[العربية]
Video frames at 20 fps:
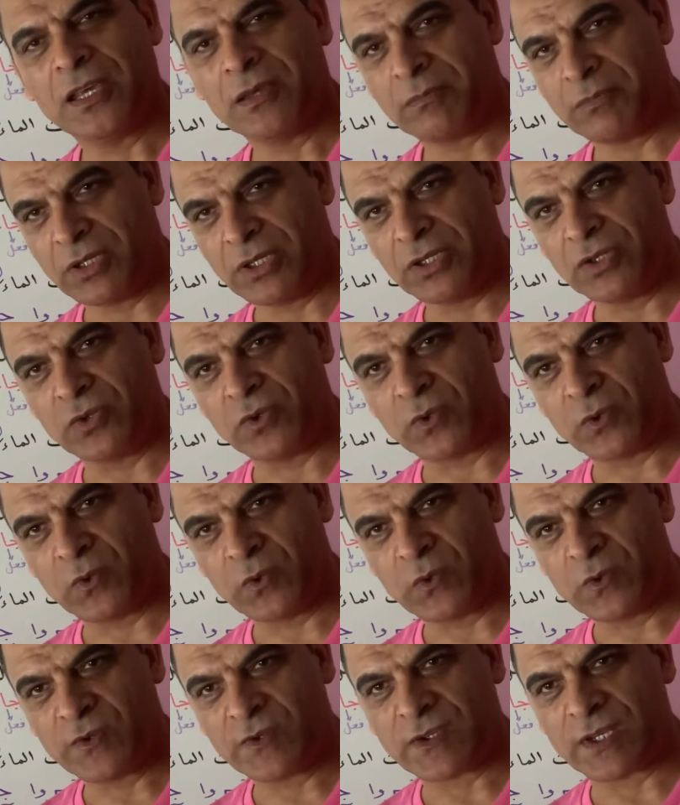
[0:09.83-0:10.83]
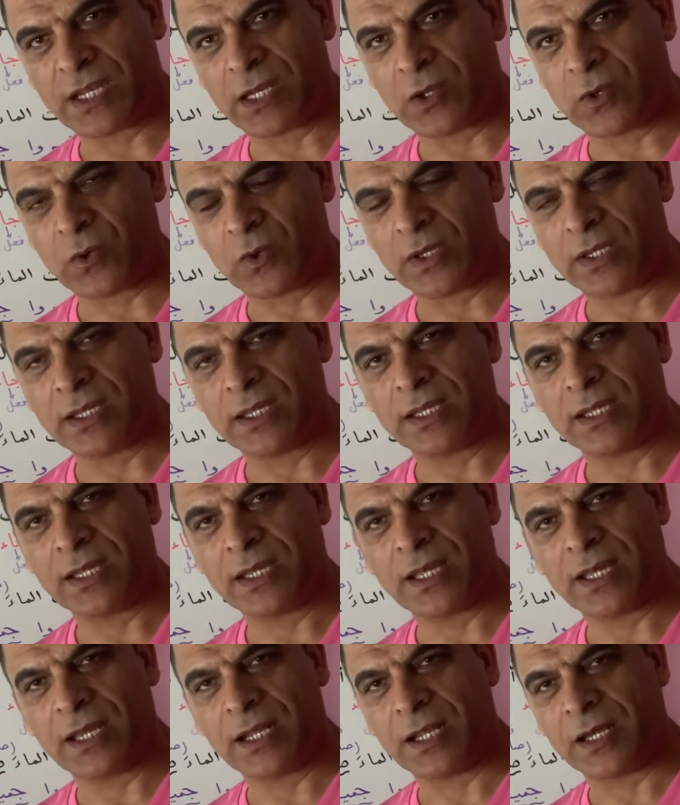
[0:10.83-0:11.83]
من دروس اللغة
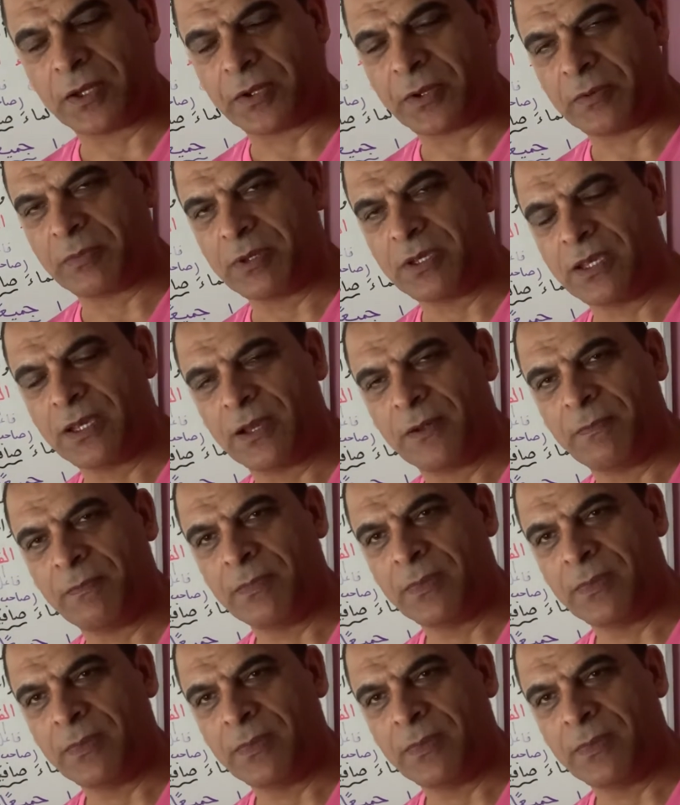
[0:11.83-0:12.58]
العربية